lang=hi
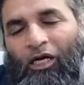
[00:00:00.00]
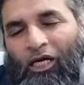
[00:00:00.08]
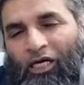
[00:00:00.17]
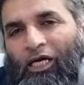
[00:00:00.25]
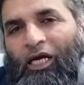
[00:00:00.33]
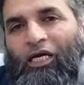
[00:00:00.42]

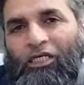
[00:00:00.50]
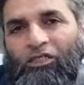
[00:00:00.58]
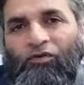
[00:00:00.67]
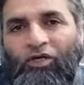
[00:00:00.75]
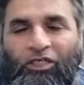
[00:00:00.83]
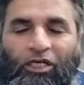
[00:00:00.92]
रेक्टाइल
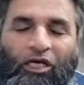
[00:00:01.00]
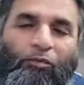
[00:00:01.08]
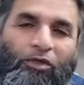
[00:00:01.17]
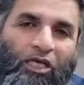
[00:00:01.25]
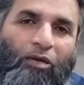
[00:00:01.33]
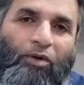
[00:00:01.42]
डिस्फंक्शन का
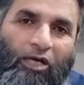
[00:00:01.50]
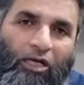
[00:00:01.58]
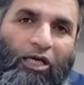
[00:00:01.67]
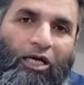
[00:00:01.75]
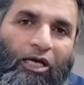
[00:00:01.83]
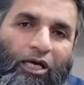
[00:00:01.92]
मसला बन
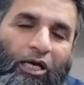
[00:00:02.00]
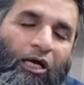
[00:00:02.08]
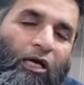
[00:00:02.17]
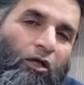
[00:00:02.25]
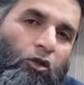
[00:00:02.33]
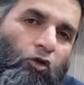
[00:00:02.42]
गया है
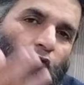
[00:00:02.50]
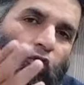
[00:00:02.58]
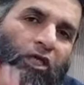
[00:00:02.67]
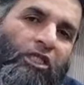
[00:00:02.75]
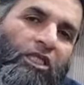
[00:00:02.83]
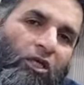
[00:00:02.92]
तो
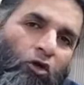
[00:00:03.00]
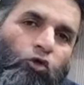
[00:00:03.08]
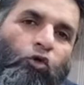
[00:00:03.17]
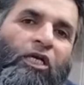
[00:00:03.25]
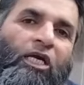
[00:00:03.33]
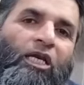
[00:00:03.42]
वो ये तीनों
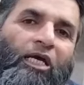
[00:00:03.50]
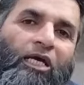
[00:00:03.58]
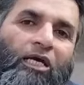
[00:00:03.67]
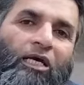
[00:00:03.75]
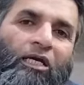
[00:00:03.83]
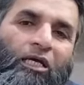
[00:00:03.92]
दवाइयाँ
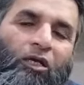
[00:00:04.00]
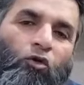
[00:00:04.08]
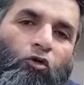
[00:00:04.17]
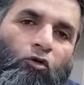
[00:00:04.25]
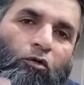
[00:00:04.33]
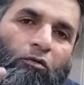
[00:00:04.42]
लेकर
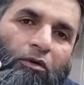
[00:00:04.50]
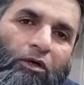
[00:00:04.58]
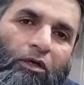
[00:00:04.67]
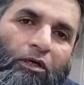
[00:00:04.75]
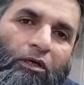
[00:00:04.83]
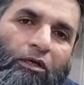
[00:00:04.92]
इनको
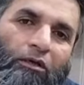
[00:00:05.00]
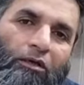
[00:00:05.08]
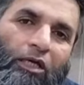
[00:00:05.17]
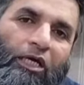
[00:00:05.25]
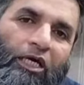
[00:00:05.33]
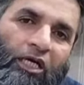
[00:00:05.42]

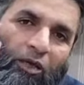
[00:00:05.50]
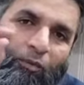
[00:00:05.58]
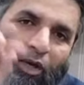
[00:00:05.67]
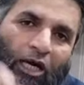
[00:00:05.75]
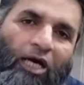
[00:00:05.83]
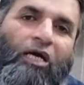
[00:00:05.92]
इकट्ठी
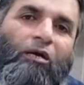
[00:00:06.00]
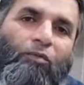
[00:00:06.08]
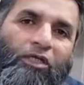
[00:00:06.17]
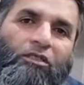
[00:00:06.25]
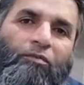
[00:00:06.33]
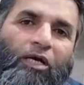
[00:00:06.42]
मिलाकर
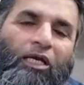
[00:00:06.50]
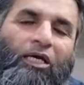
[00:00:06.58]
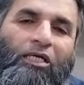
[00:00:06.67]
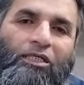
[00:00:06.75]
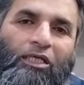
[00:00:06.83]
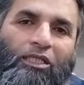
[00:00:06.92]
भी इस्तेमाल
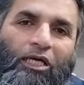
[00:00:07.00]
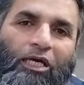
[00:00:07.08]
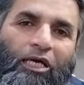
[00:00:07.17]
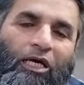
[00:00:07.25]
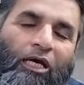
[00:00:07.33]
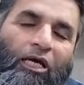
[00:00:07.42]
कर सकता
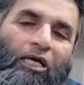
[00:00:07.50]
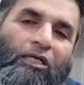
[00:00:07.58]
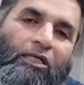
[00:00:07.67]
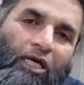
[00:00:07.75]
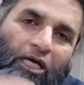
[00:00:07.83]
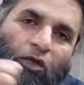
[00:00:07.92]
है
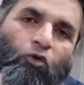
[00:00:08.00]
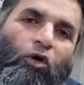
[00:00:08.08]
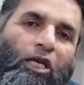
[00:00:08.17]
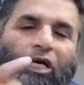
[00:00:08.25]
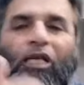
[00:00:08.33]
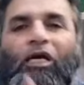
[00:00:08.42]
या इनको
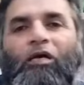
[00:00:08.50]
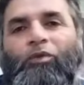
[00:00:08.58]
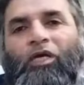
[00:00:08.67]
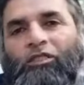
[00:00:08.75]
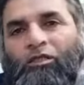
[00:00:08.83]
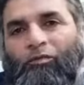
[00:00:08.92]
अलग अलग
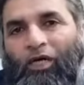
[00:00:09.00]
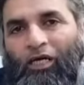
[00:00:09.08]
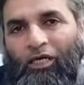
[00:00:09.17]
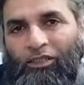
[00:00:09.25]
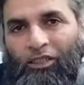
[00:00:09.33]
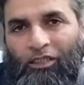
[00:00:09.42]
भी
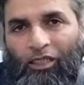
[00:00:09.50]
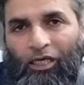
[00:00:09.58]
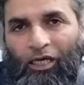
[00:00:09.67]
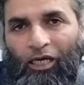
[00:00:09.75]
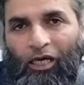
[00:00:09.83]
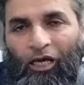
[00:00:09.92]
इस्तेमाल कर सकता
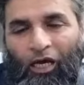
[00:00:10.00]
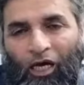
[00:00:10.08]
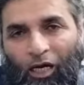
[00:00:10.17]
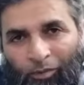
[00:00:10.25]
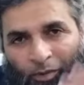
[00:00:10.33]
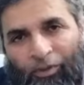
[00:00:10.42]
है
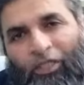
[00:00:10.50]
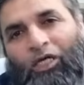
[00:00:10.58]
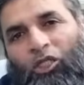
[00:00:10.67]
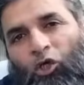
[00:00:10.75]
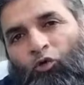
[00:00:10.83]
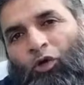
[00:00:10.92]
अब मैं
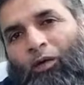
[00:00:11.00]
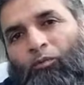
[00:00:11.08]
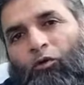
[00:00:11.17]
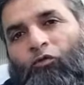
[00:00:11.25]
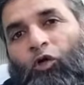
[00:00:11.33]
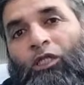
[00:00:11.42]
बताता हूँ
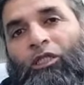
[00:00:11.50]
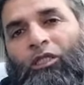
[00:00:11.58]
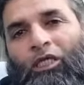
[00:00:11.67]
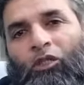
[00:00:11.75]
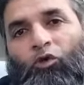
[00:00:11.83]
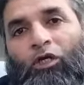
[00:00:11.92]
आपको वो कि
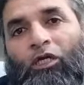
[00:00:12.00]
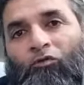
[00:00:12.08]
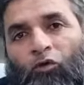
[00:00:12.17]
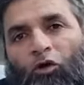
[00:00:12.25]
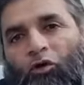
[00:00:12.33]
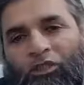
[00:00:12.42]
तीन दवाइयाँ
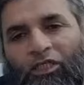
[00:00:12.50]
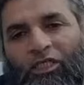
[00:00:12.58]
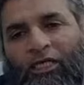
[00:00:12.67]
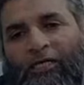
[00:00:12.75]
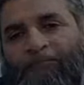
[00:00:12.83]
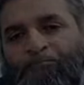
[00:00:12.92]
वो कौन
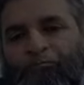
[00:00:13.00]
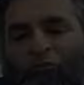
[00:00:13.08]
सी हैं